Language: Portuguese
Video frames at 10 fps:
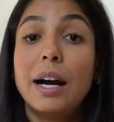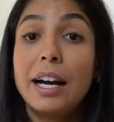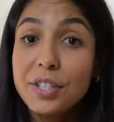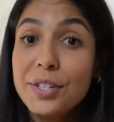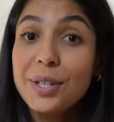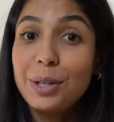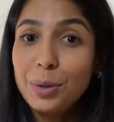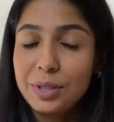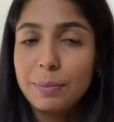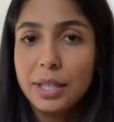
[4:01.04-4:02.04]
A gente
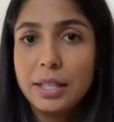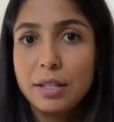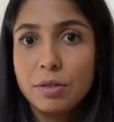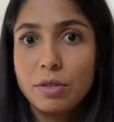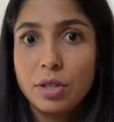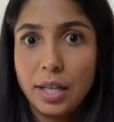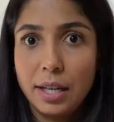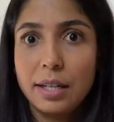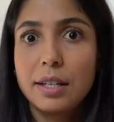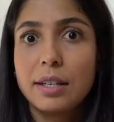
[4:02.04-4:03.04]
luta para que isso
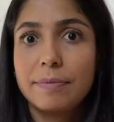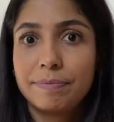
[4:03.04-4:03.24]
chegue